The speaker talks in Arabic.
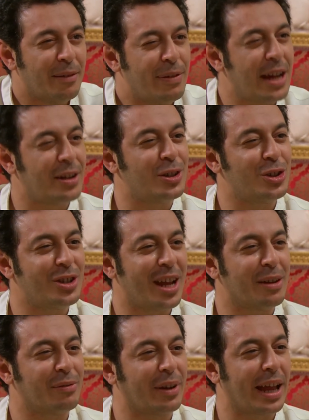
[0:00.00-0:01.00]
فرش
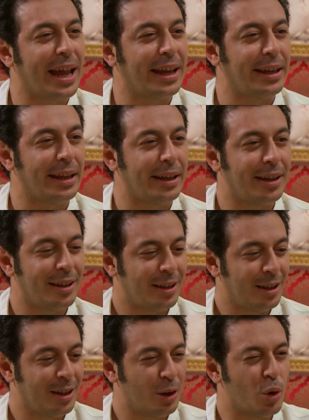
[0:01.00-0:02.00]
افغاني
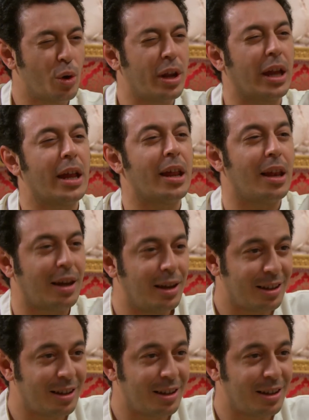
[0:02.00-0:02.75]
اوريجينال